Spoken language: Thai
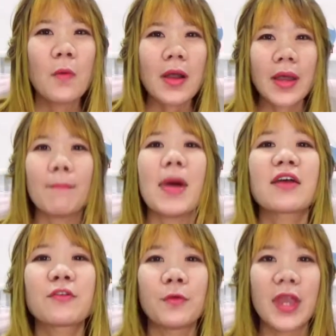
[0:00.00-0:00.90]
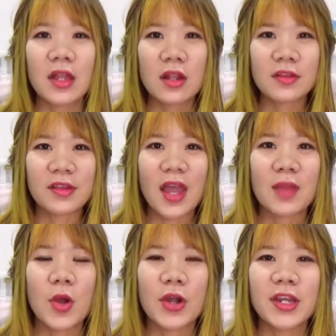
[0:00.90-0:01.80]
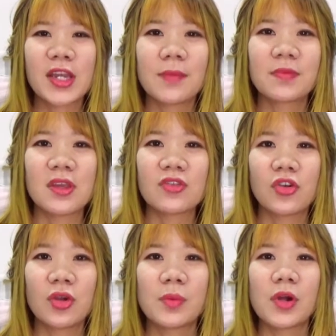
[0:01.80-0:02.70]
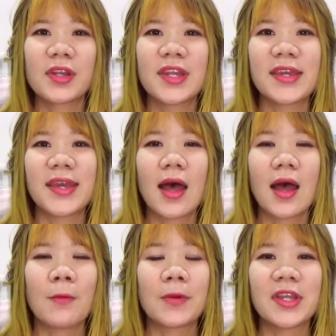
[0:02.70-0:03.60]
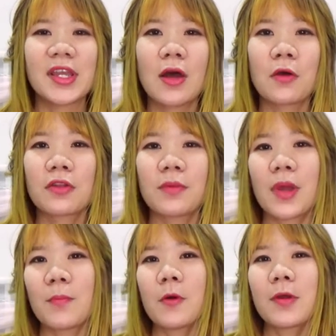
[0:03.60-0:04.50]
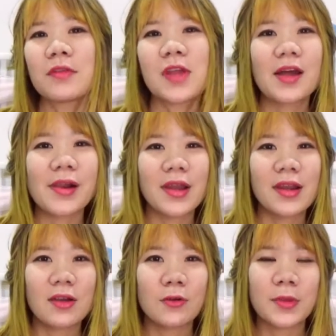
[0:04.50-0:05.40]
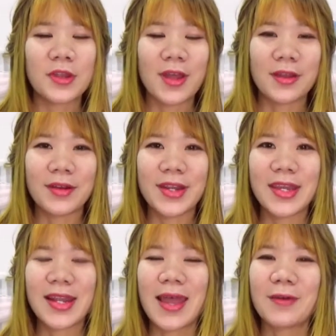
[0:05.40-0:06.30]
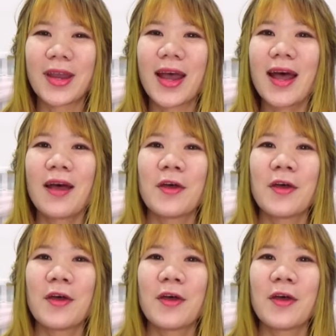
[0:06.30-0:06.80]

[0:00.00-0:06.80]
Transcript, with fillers: welcome back to English Style Barney กับ Teacher Barney ค่ะ วันนี้เราก็จะมาพบกับสาระน่ารู้ภาษาอังกฤษอีกแล้วนะคะ